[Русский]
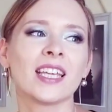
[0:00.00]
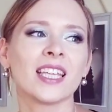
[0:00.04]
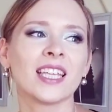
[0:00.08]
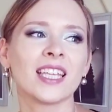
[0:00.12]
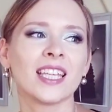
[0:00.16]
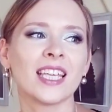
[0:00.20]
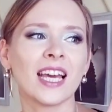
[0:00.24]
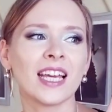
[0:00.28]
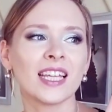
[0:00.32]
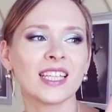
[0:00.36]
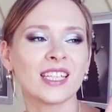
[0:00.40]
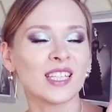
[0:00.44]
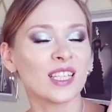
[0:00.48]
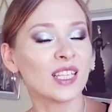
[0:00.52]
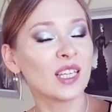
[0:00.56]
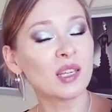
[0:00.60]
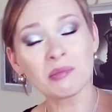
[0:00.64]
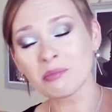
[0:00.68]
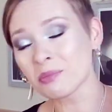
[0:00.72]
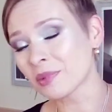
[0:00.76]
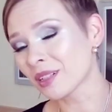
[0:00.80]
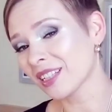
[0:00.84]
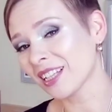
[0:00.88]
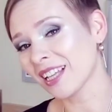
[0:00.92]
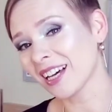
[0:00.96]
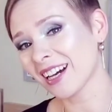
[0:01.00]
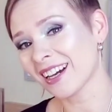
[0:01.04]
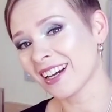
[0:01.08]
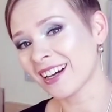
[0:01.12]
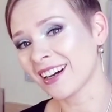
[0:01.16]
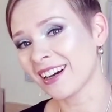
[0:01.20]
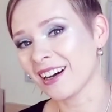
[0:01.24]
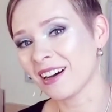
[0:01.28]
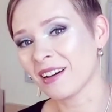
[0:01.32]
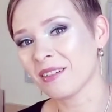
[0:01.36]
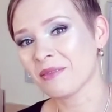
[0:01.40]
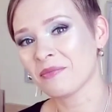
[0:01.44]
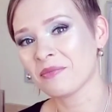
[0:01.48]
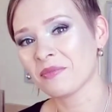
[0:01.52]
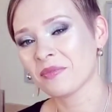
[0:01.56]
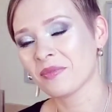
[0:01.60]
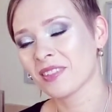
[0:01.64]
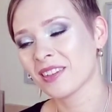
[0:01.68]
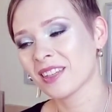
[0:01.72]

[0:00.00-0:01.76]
Я ни молока,